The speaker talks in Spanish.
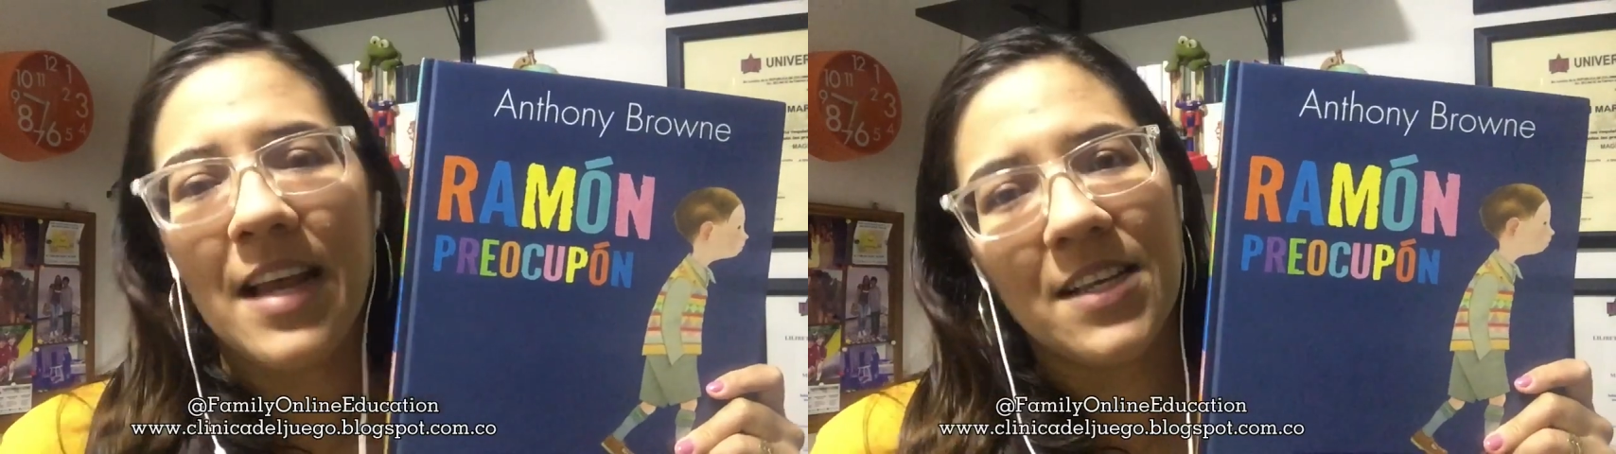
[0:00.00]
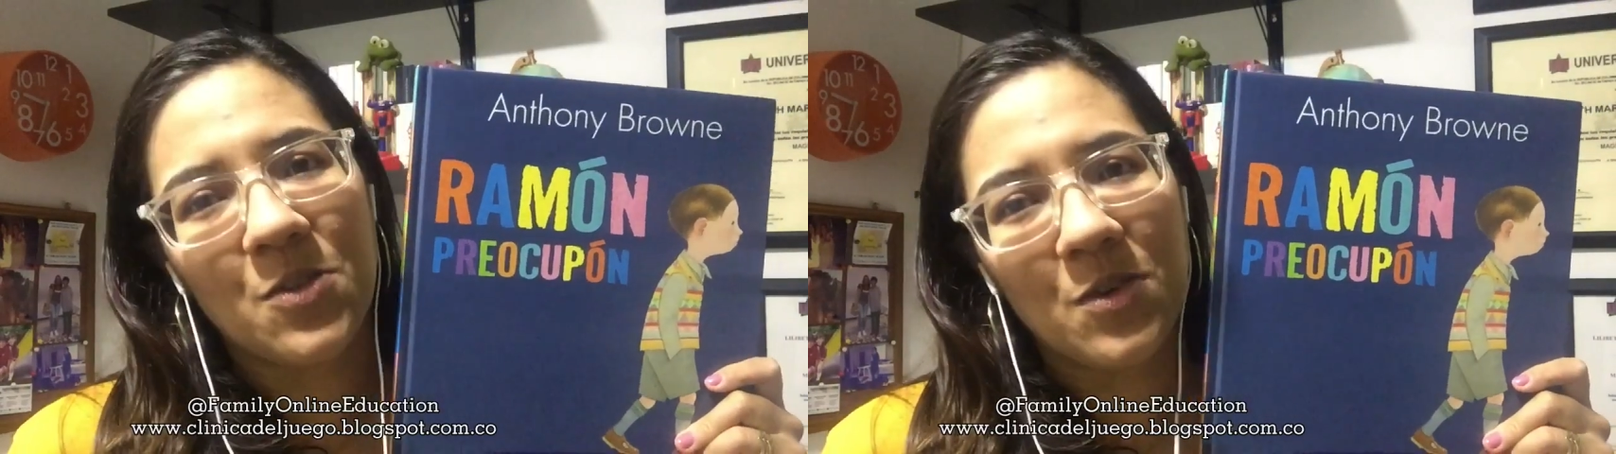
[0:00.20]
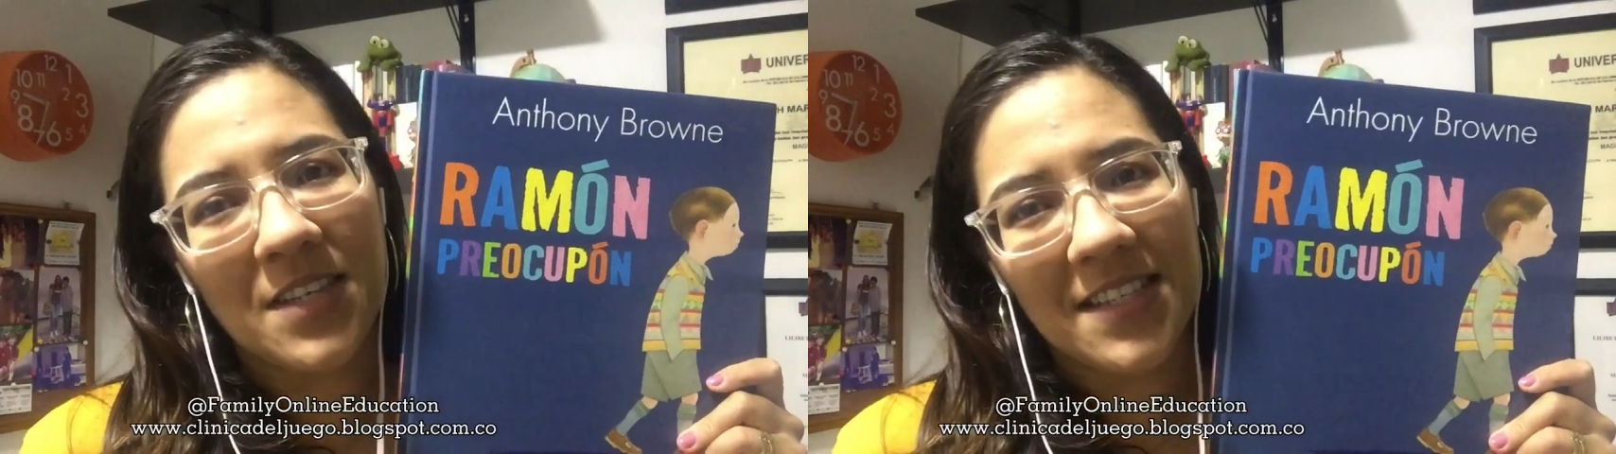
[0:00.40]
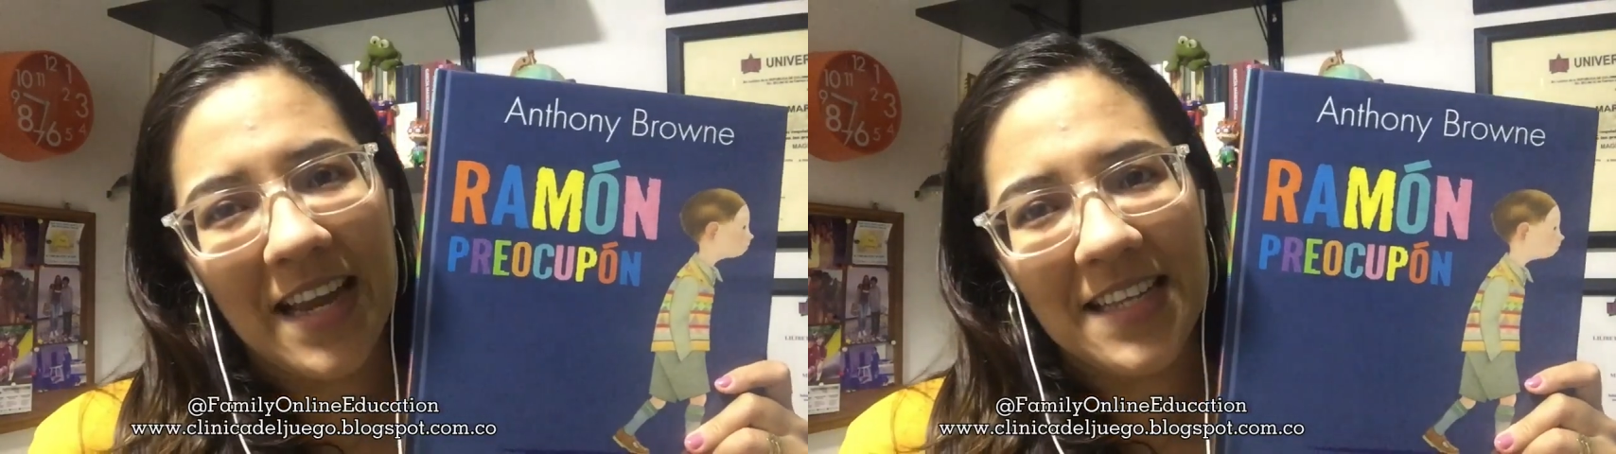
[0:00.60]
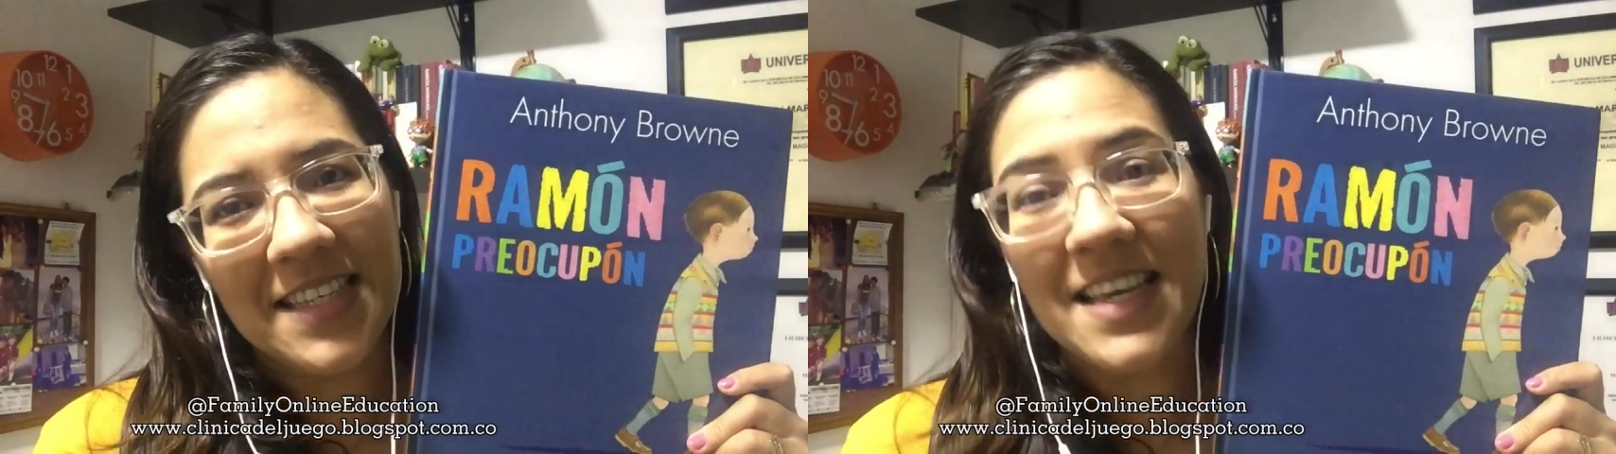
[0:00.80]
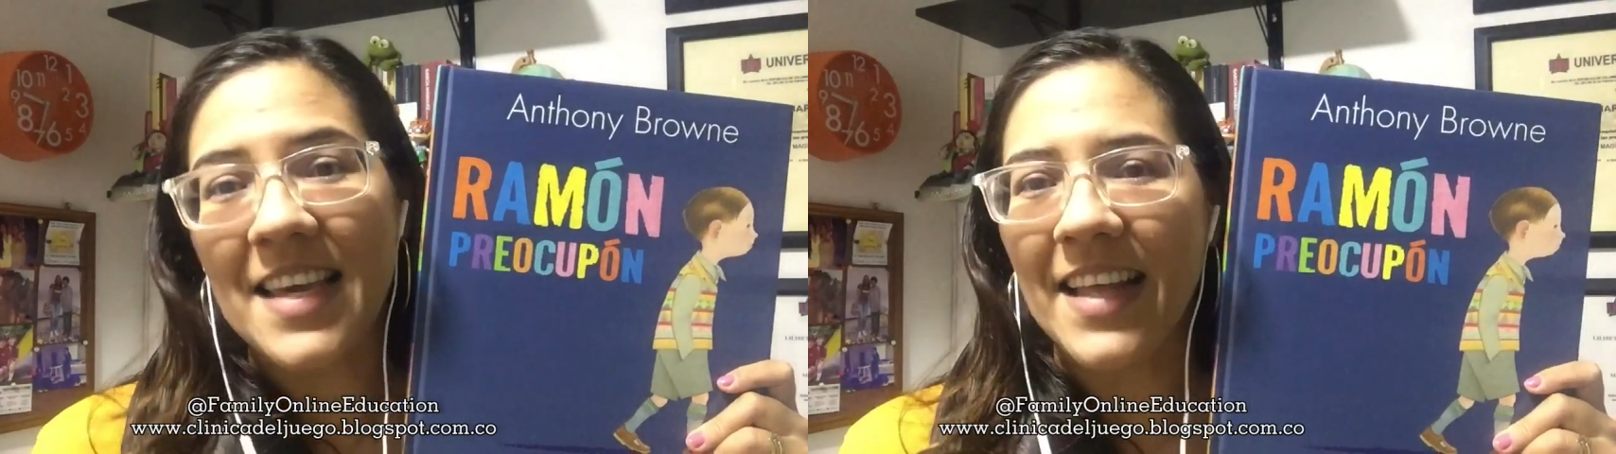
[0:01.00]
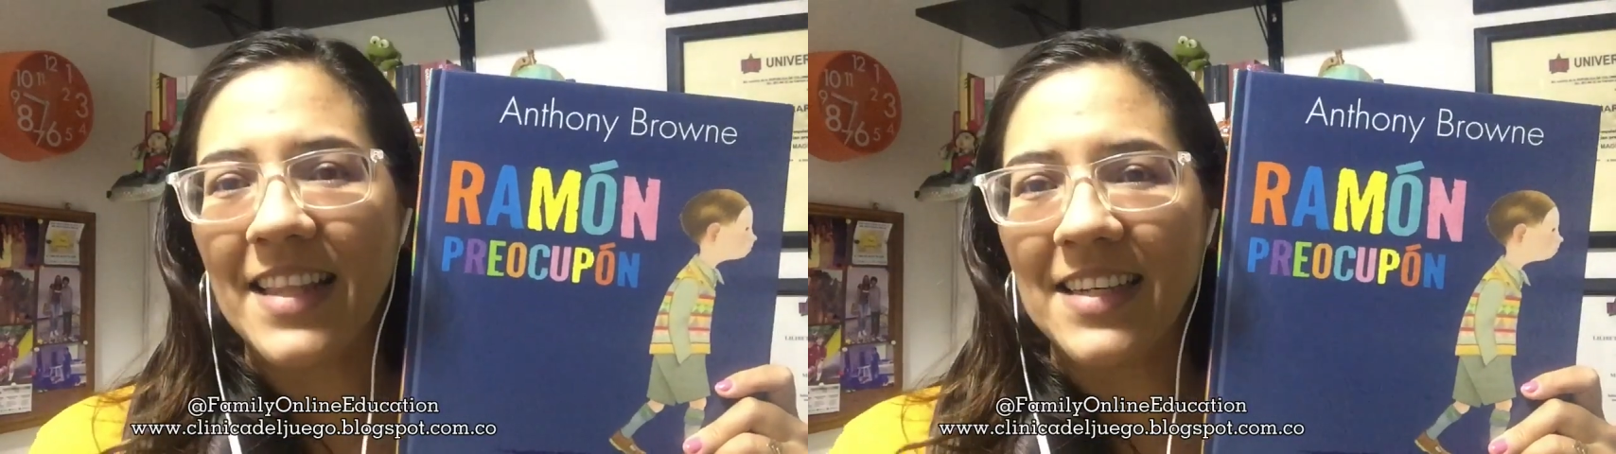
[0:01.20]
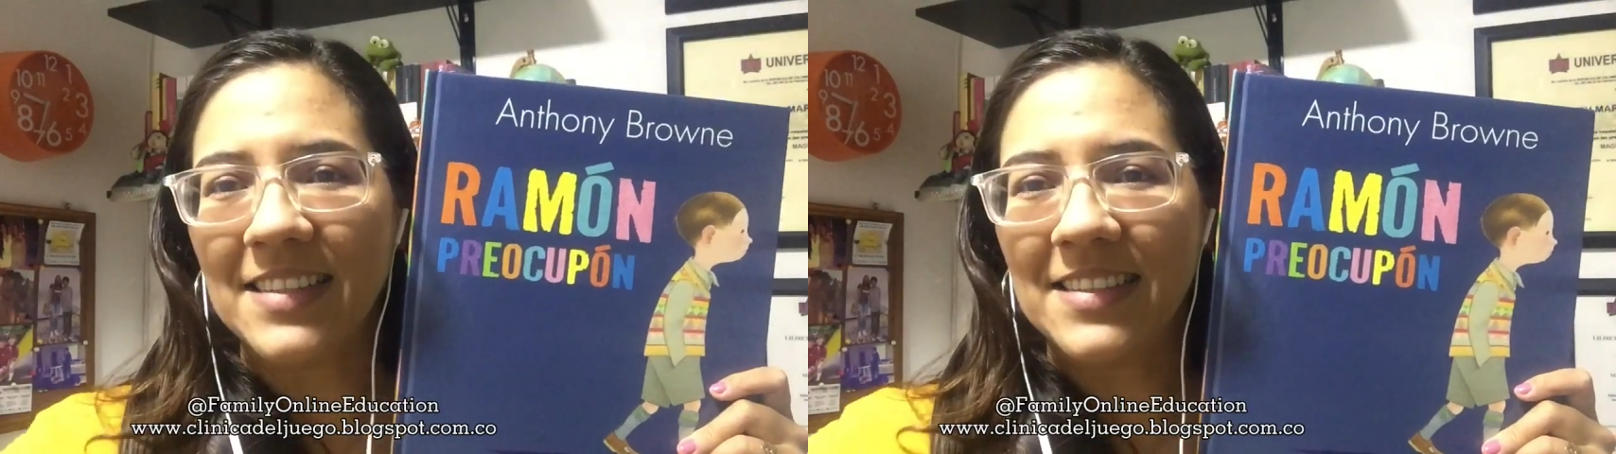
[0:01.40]
las cosas que les
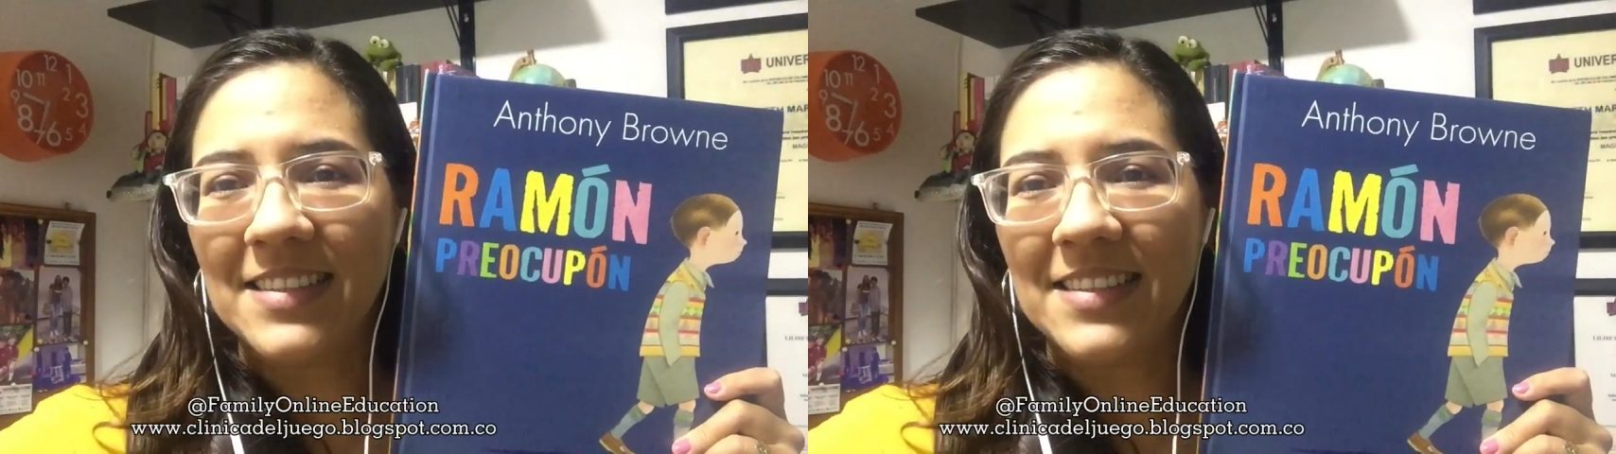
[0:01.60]
inquietan.